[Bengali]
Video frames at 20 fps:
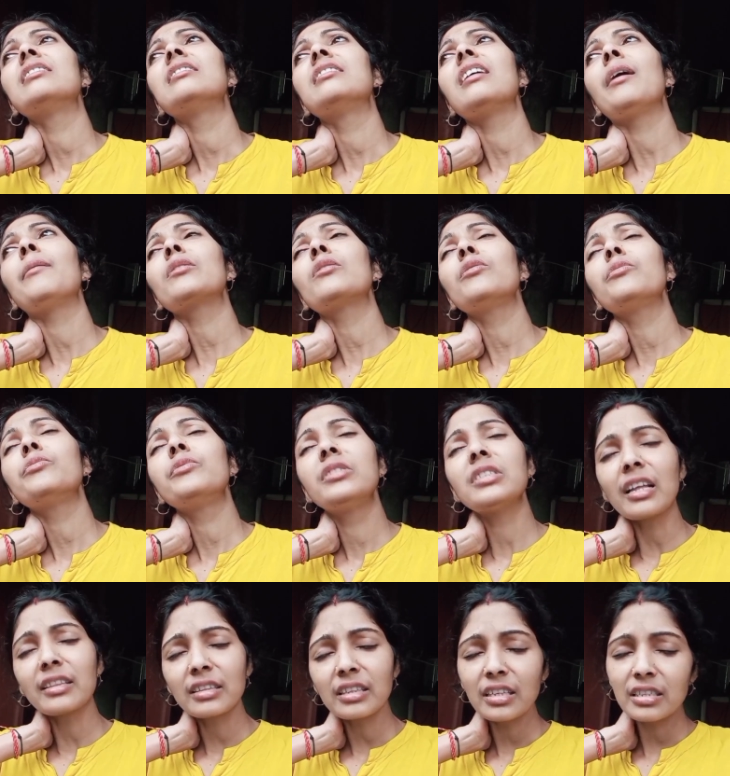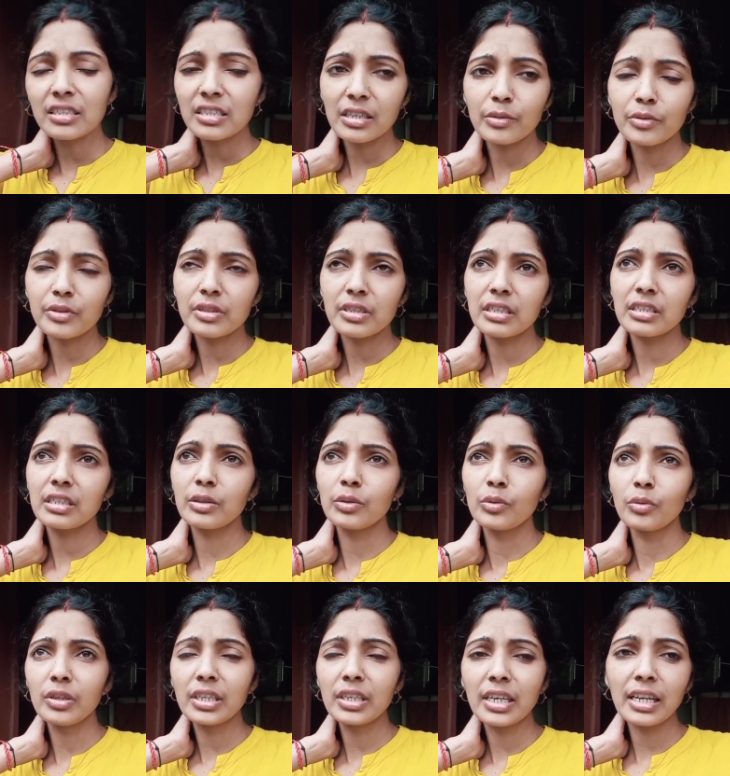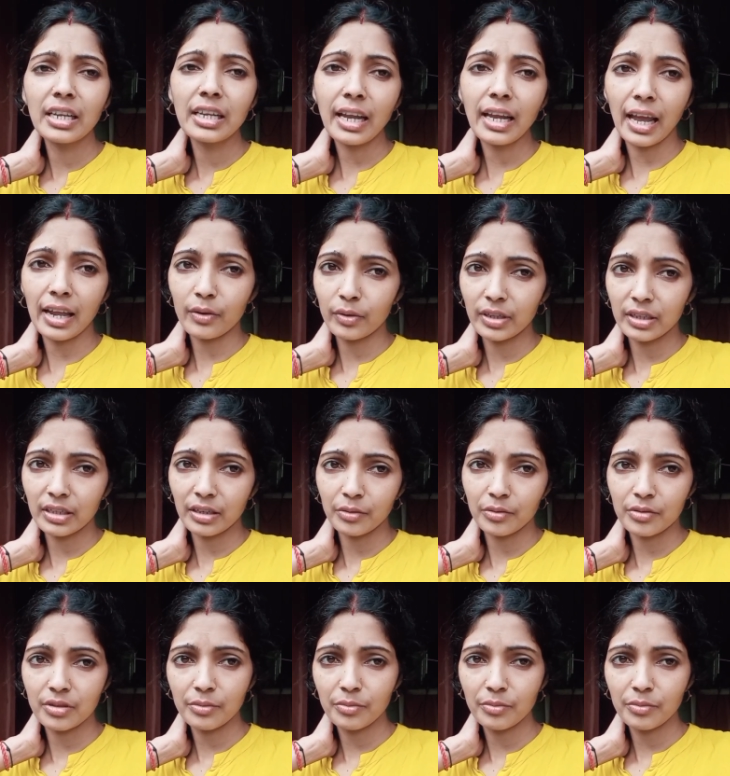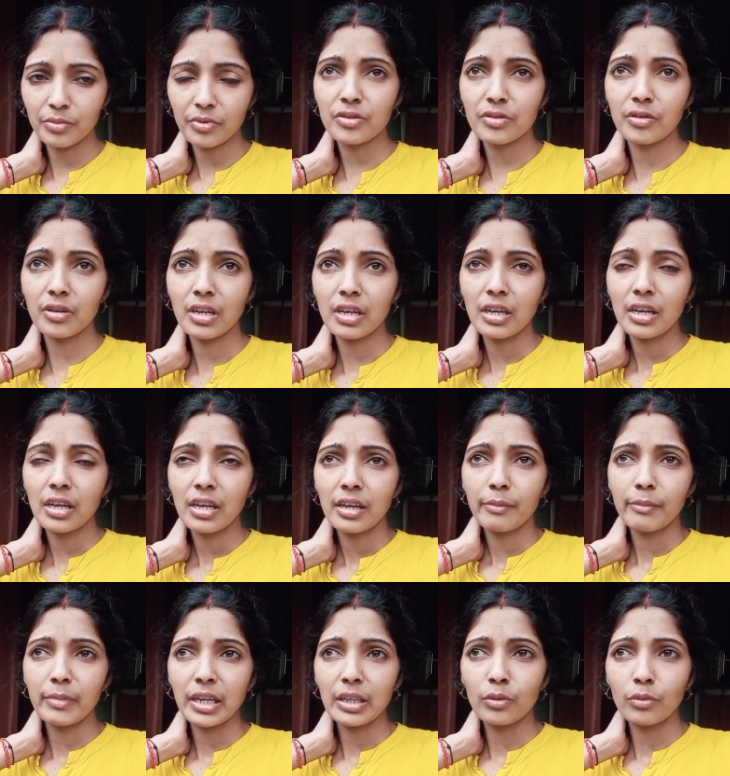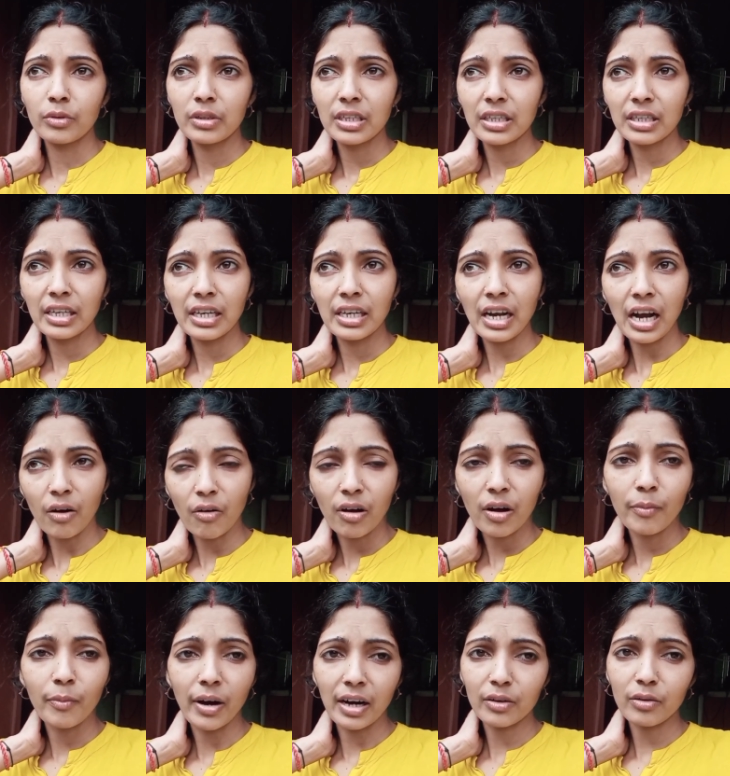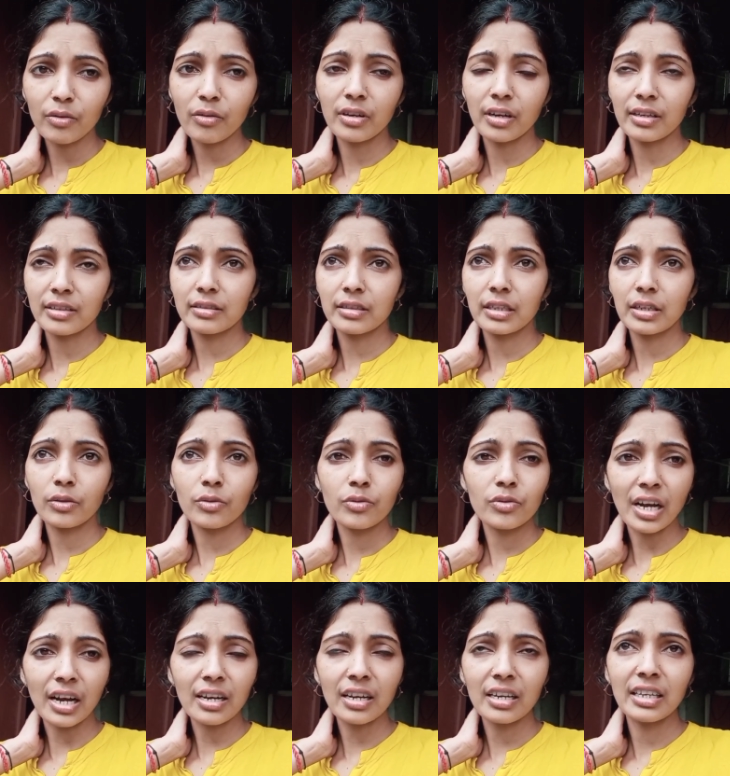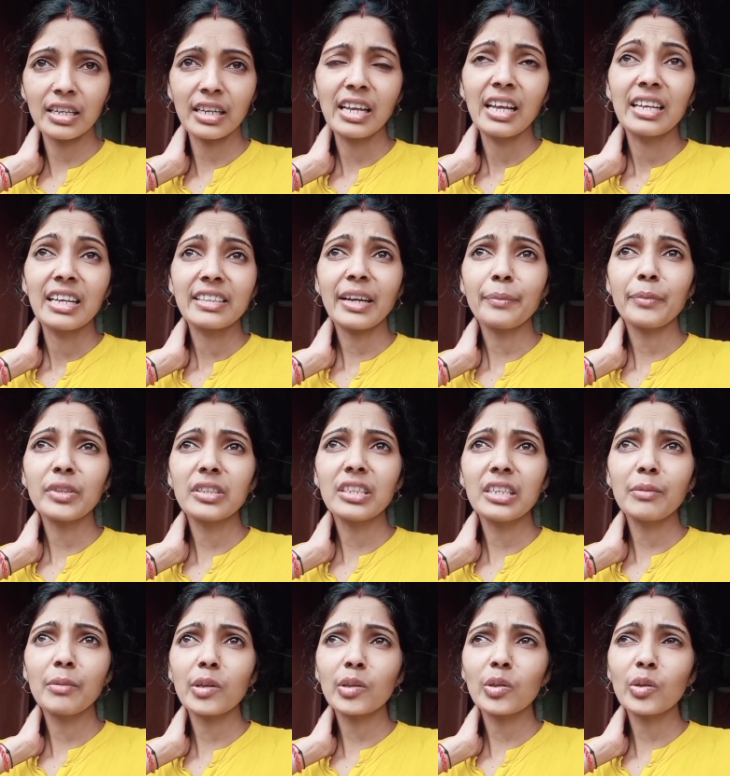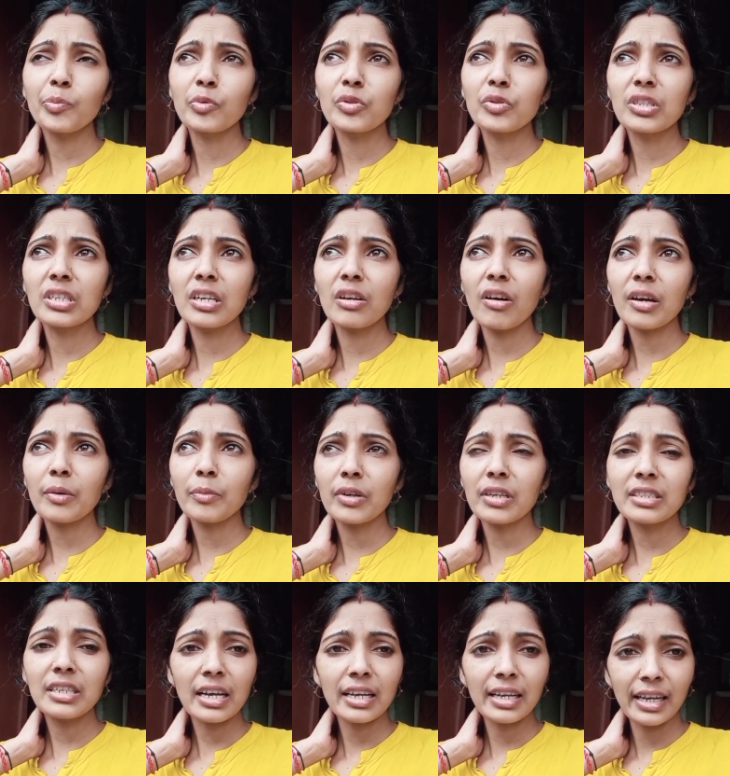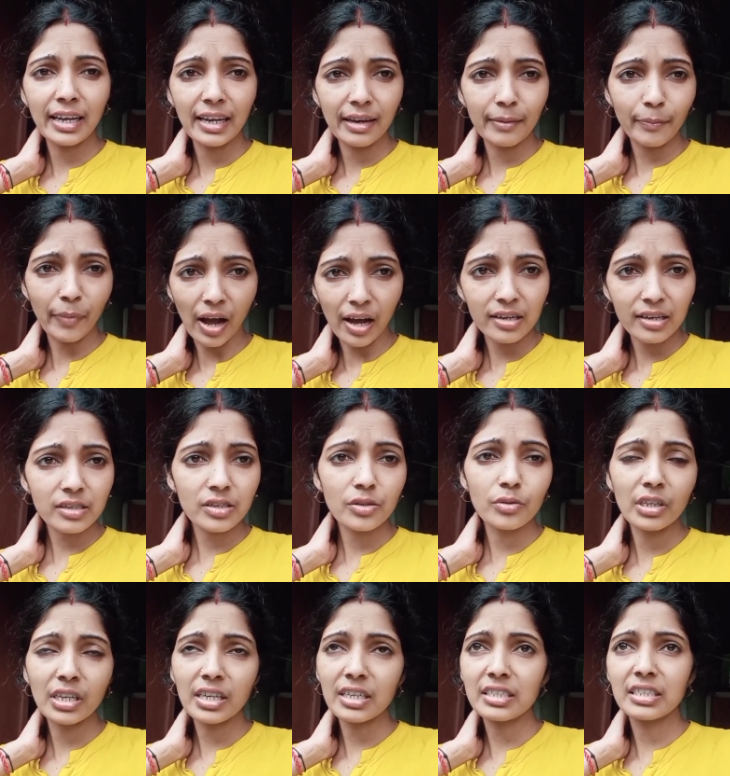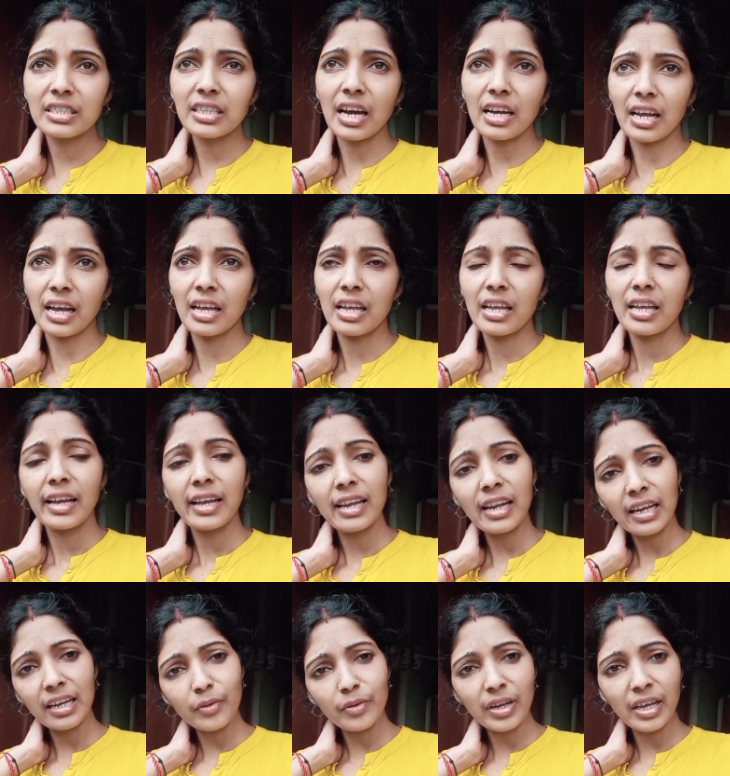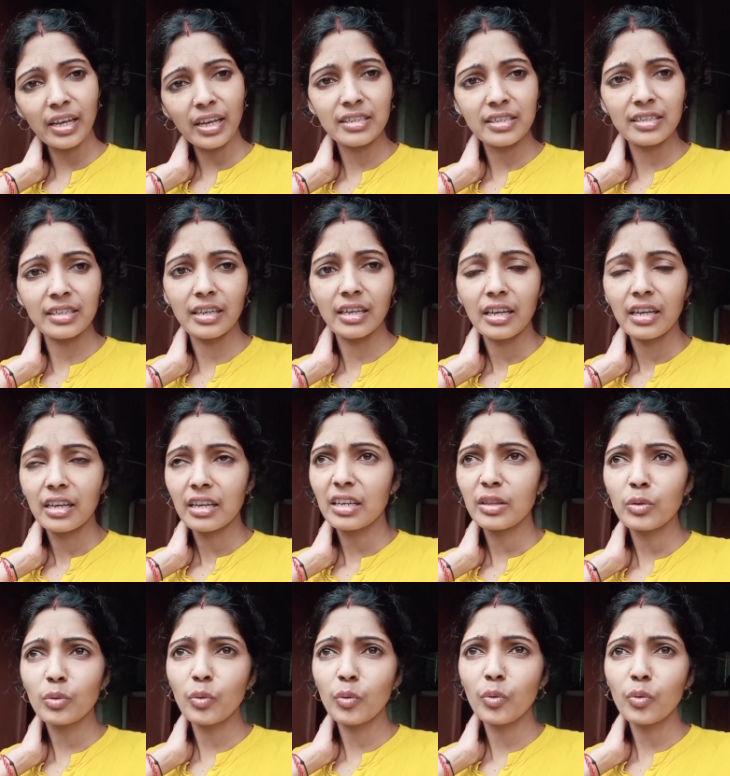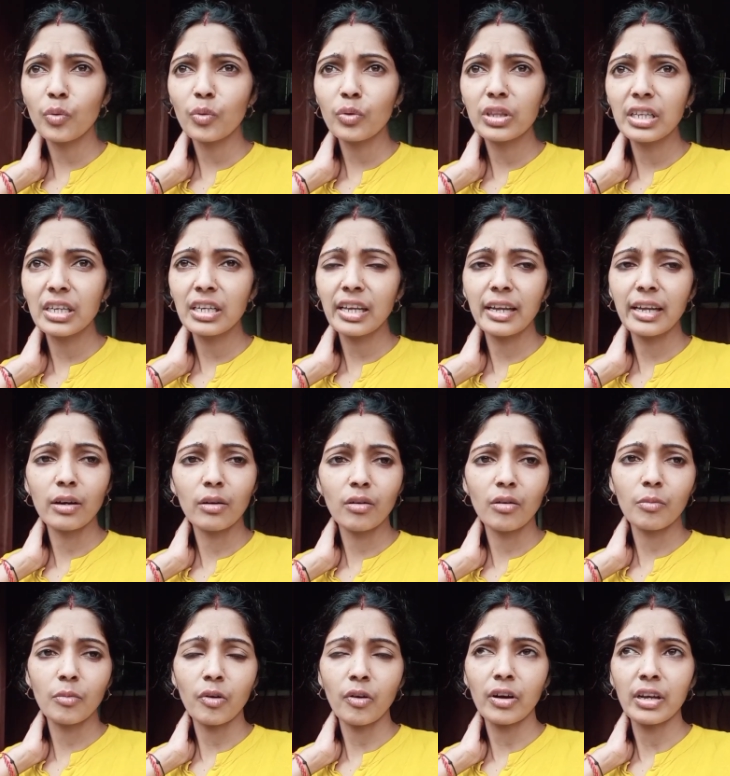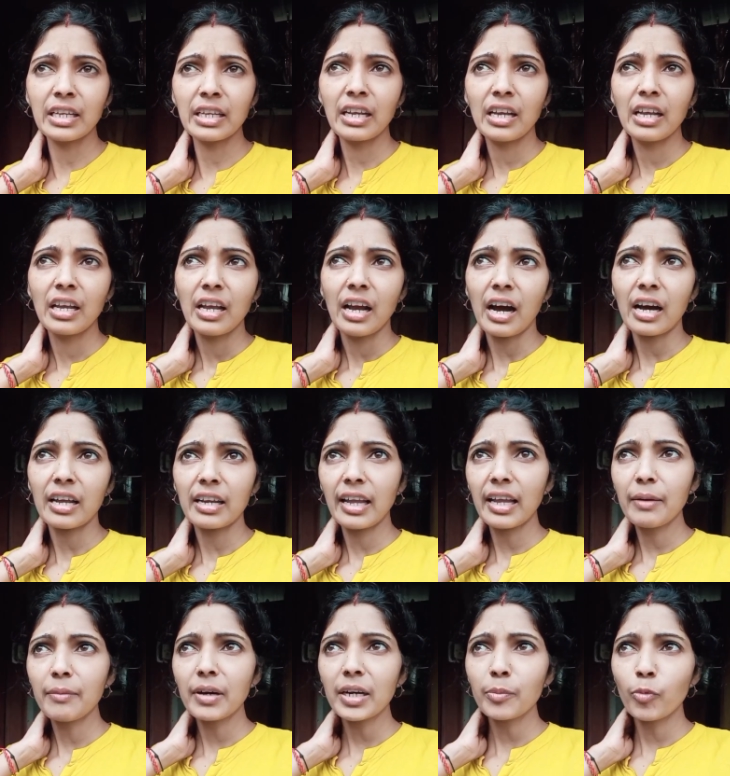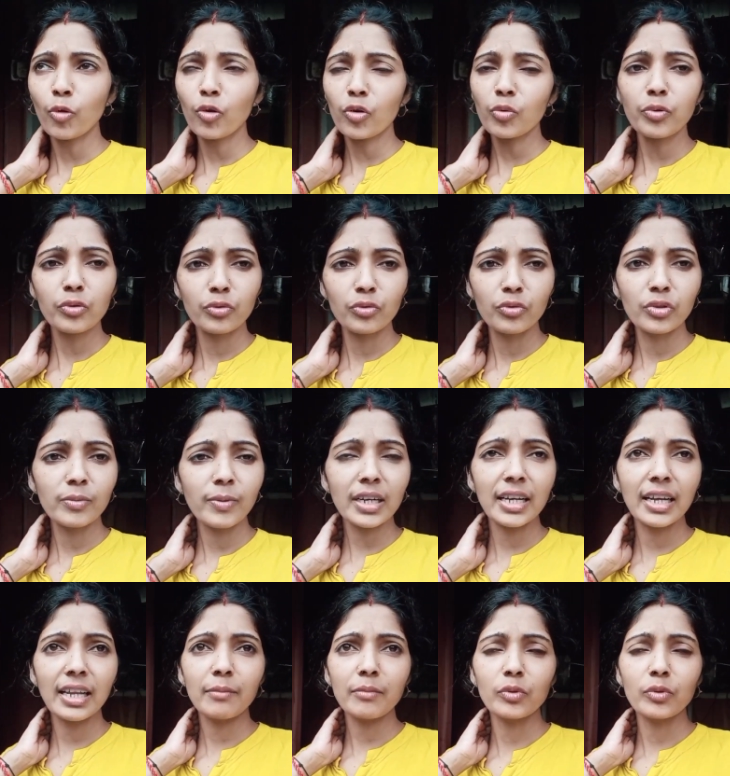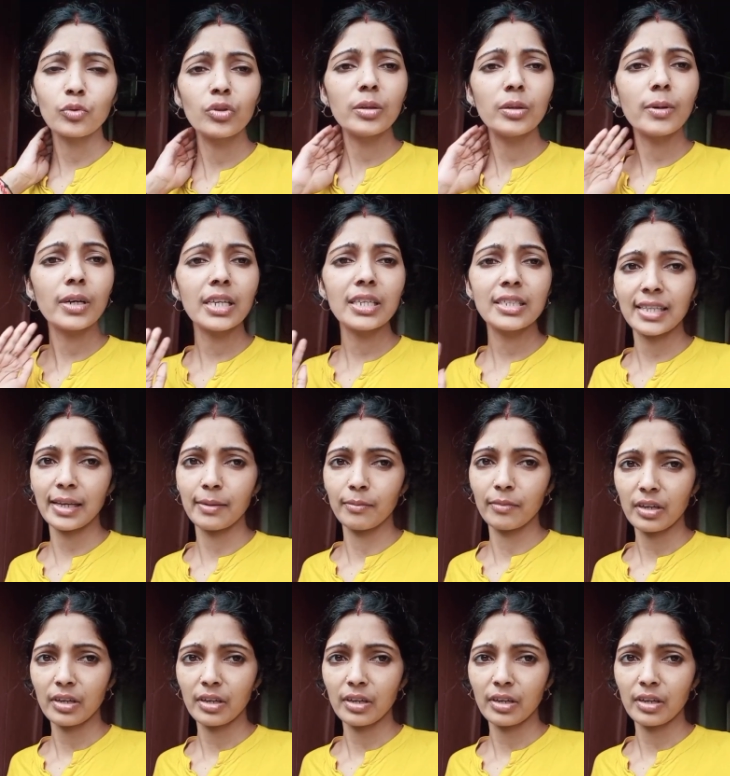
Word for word: আমার খুব জানতে ইচ্ছে করছে যে দই খেলে কেন এটা হচ্ছে বুঝেছো মানে দইটা কি খাওয়া বারণ সেটা তো জানা নেই তার মধ্যে কী বলো তো পুচকি হওয়ার পরে যে ফার্স্ট দই খাচ্ছি তা না এর আগেও খেয়েছি কিন্তু কোনো দিন এরকম হয়নি আর এইবারে পরপর দুইবার খেলাম দুইবারই সেম